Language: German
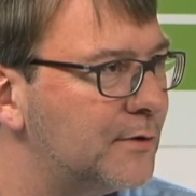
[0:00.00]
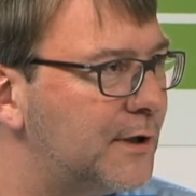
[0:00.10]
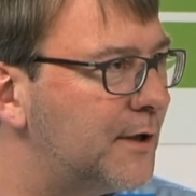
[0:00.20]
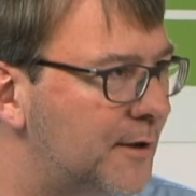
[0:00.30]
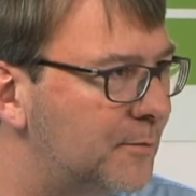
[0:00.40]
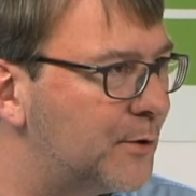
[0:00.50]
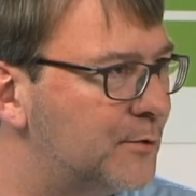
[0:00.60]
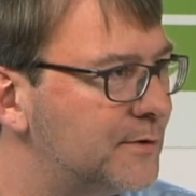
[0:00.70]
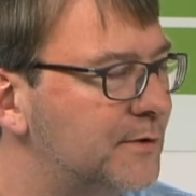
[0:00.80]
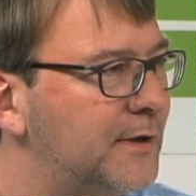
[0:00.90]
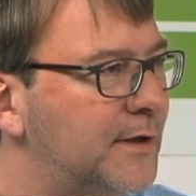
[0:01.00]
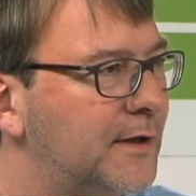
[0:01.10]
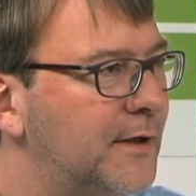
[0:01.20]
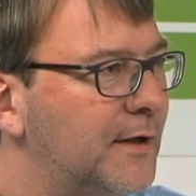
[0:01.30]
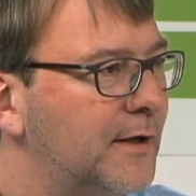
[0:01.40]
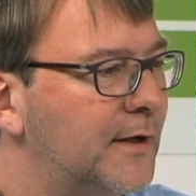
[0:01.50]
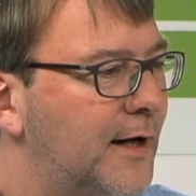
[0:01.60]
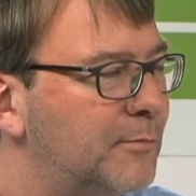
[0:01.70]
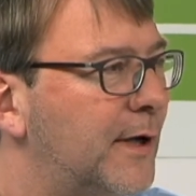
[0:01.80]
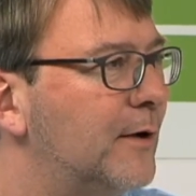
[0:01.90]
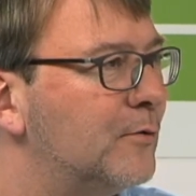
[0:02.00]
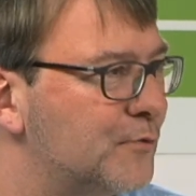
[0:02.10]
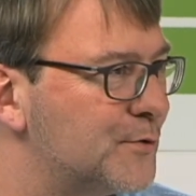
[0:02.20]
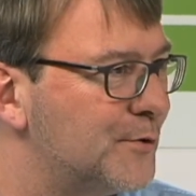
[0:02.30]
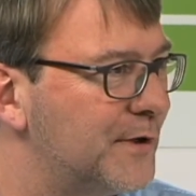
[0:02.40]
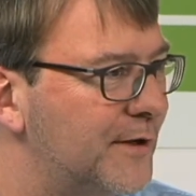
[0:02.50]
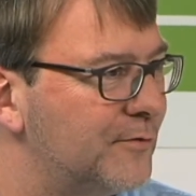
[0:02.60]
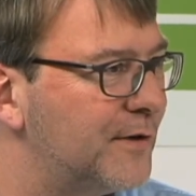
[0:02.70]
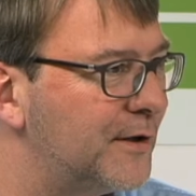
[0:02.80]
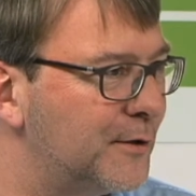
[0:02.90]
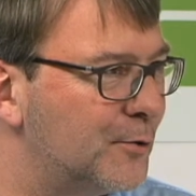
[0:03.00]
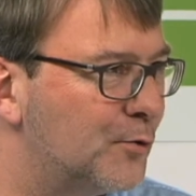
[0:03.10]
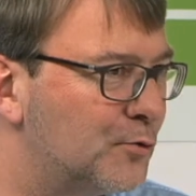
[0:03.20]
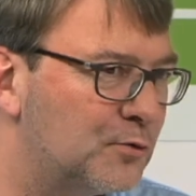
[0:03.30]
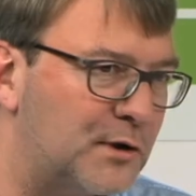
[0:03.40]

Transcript: Die gehen dann bei uns in die Abteilung für Sonderanfertigungen.